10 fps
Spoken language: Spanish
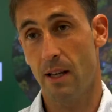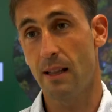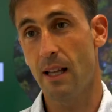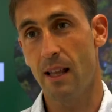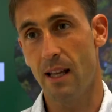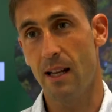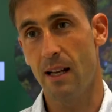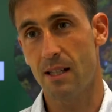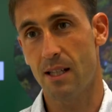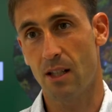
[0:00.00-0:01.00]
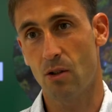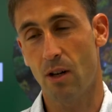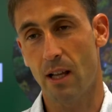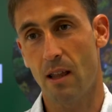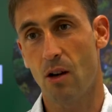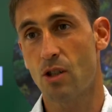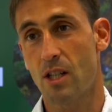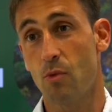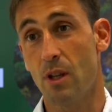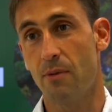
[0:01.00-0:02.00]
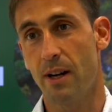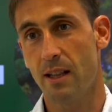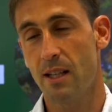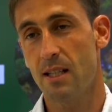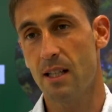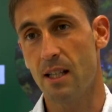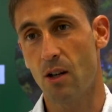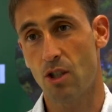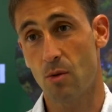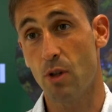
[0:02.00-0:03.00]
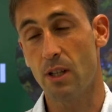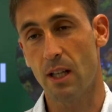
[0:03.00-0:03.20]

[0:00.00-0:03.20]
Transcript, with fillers: Gente del sector que hace cosas muy diferentes y cosas muy